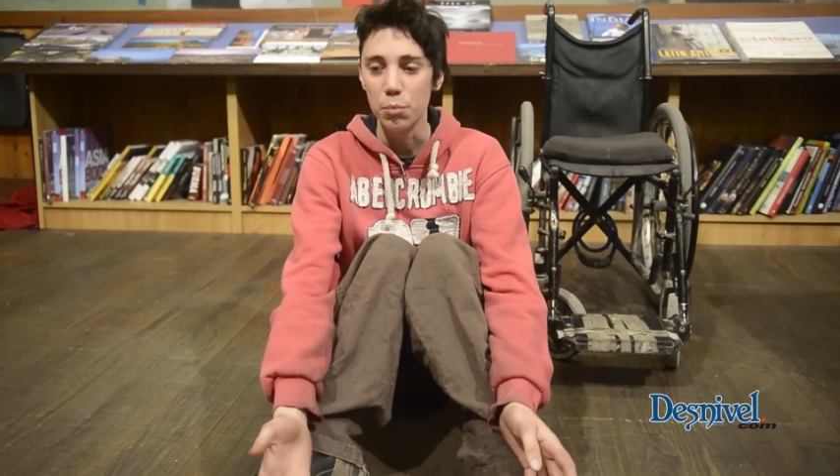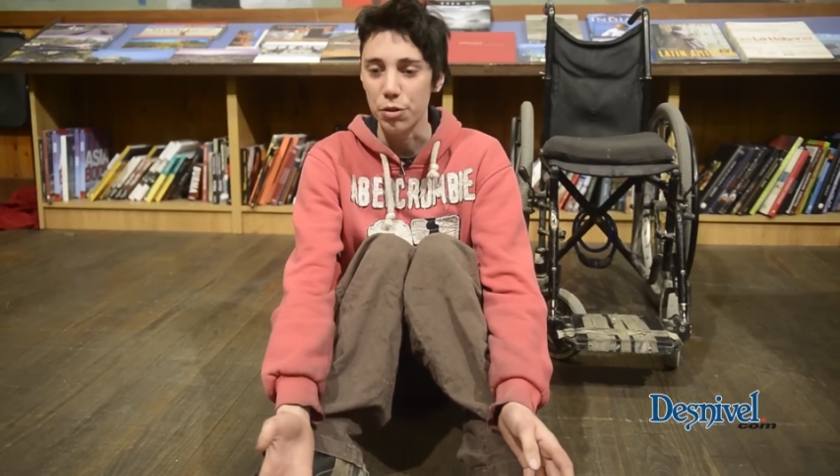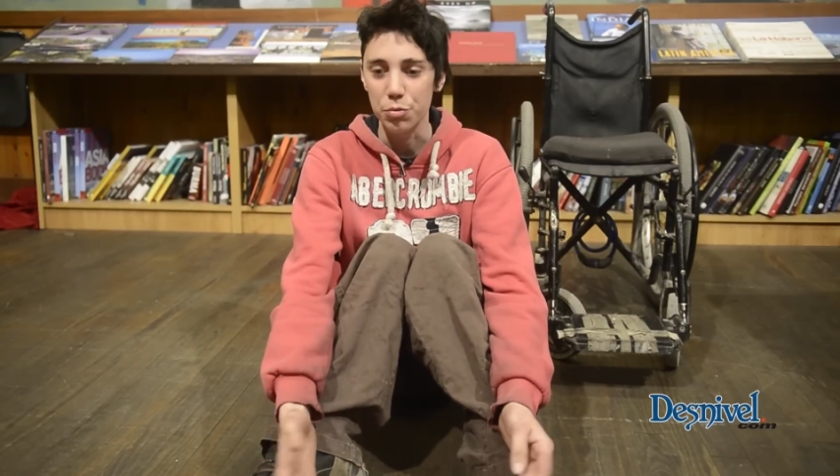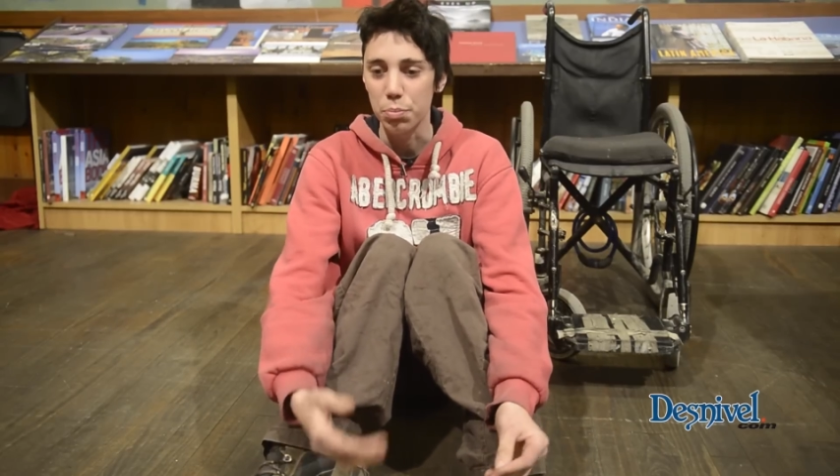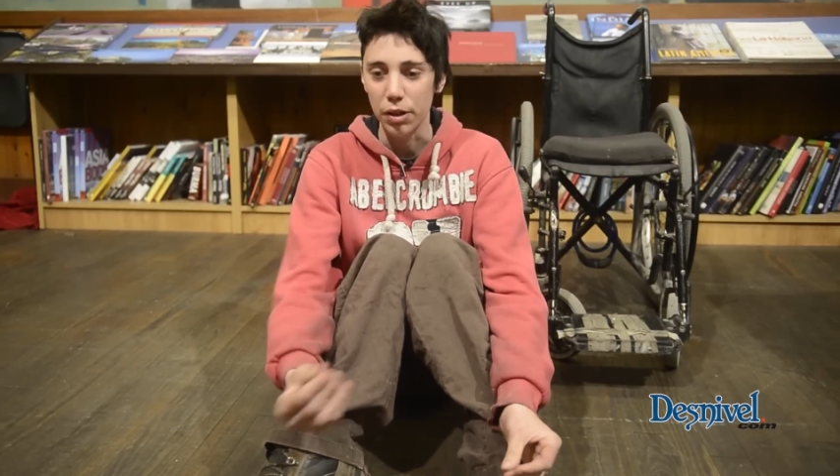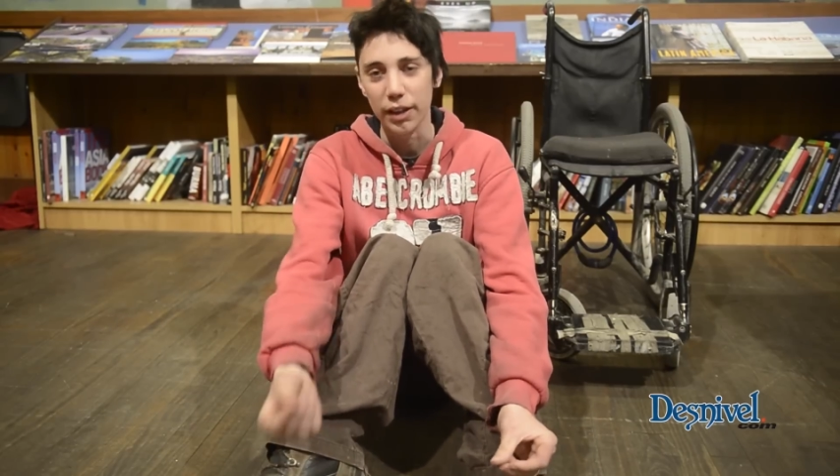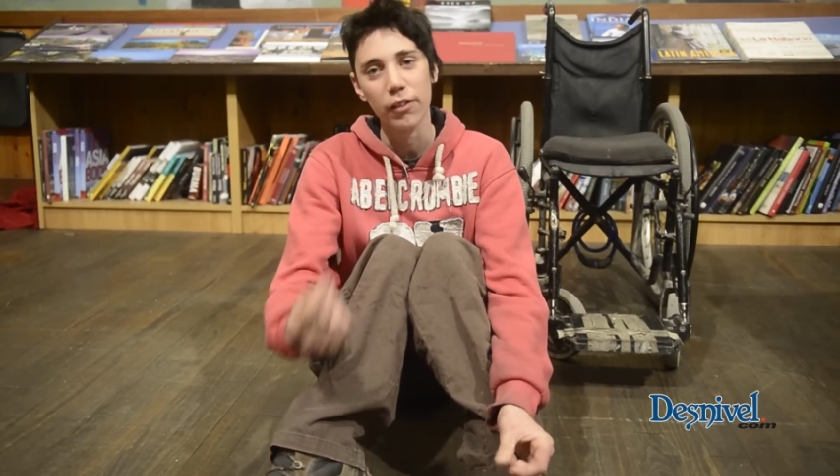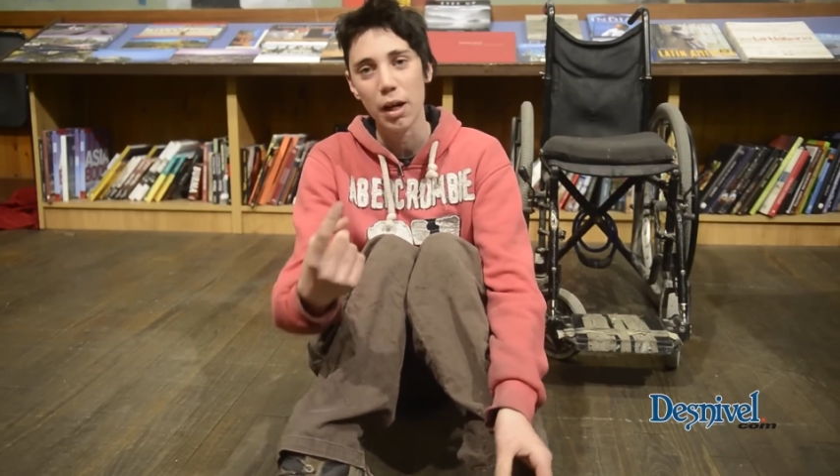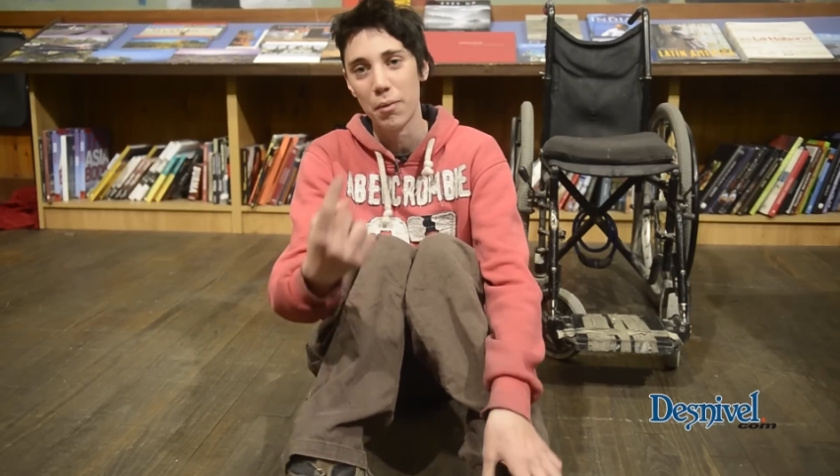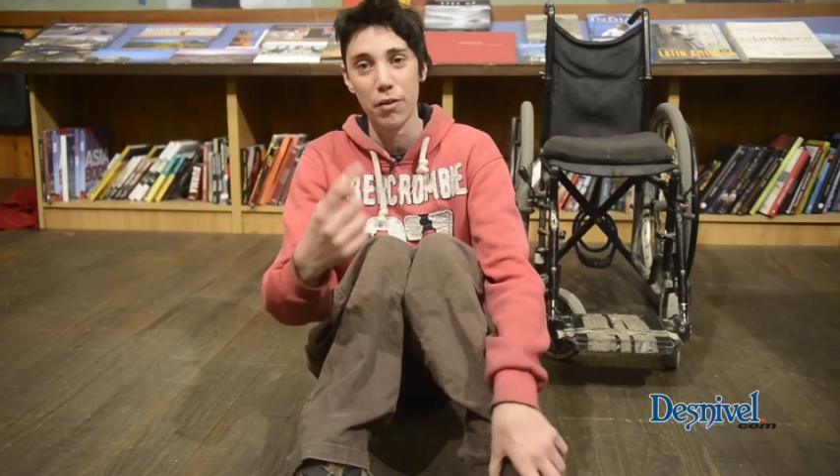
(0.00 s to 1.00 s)
pues ¿por qué
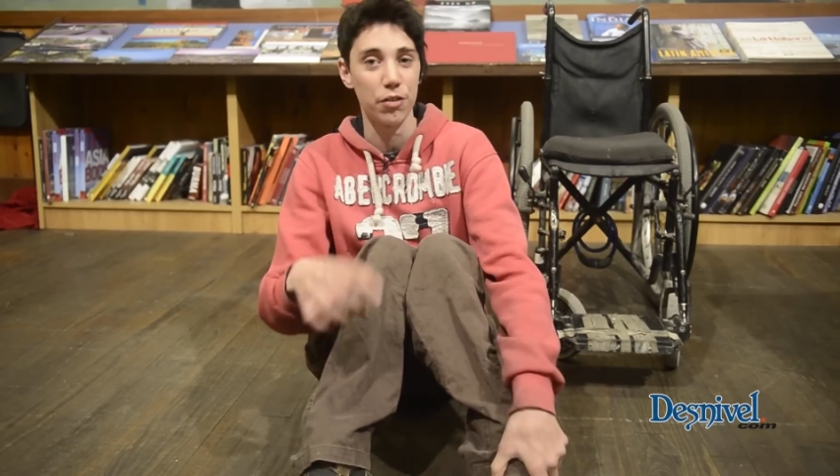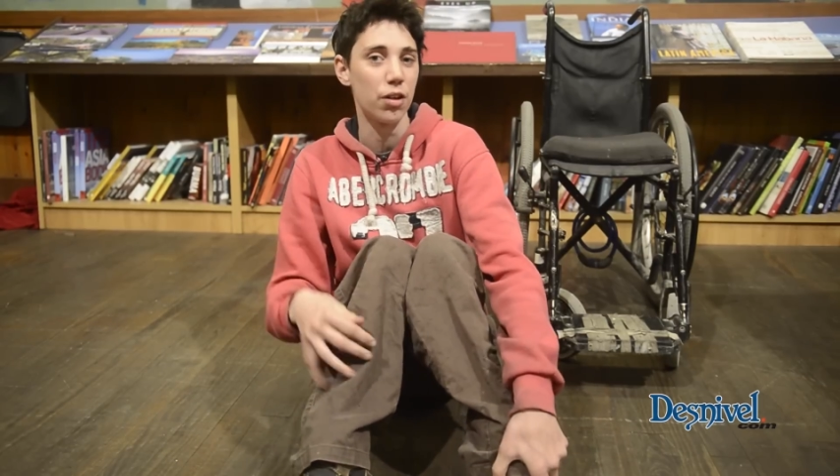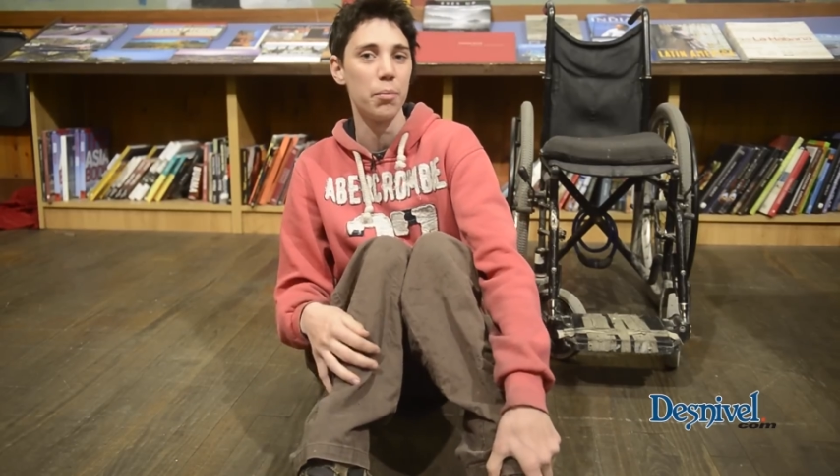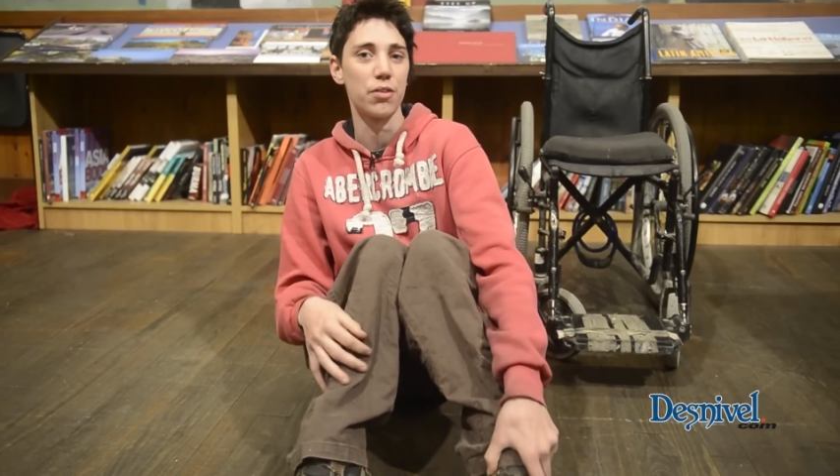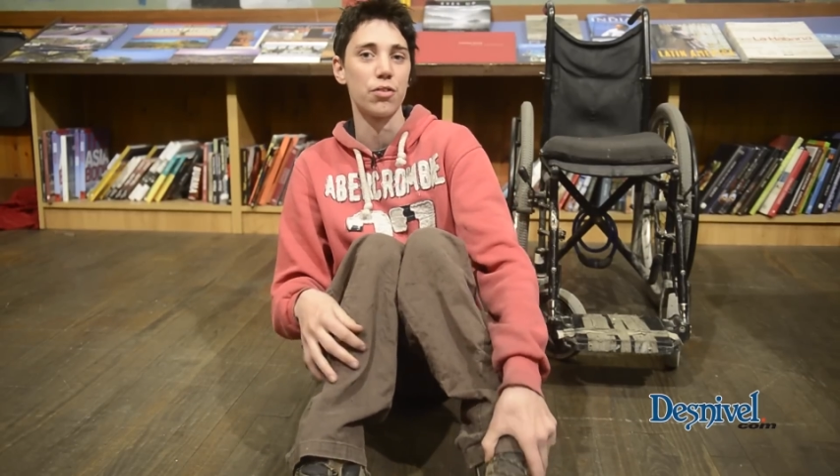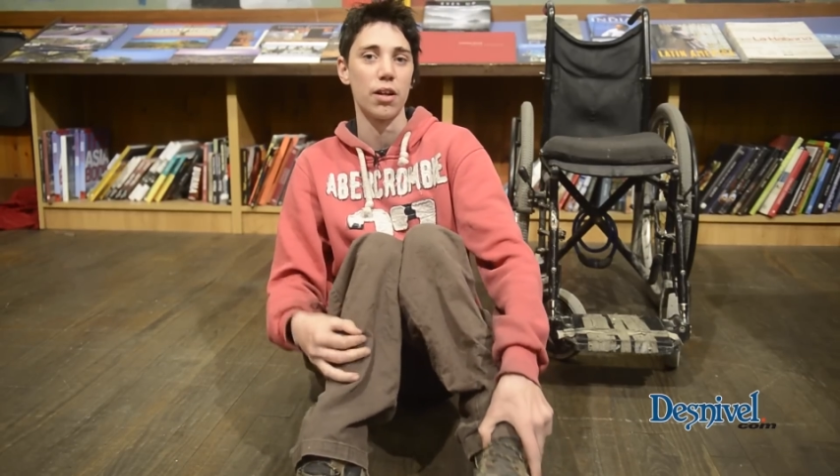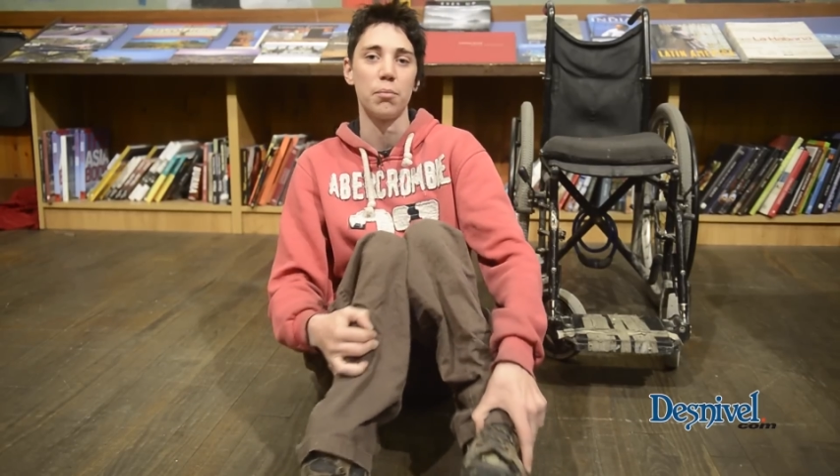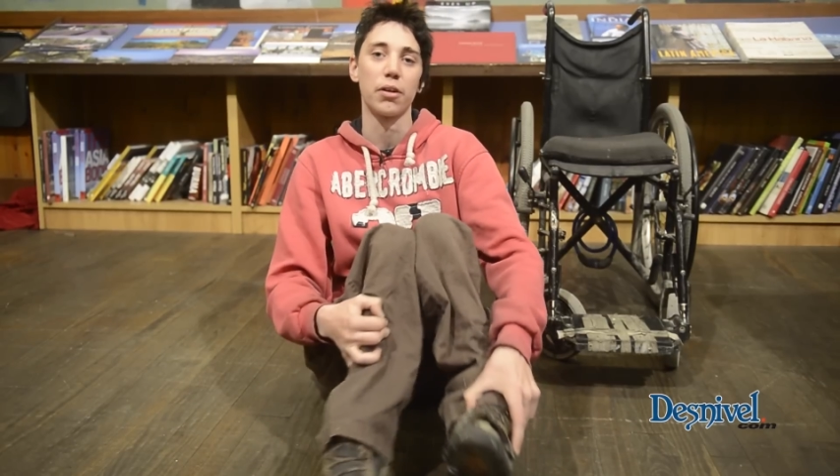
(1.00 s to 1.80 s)
tengo que amar a una sola persona?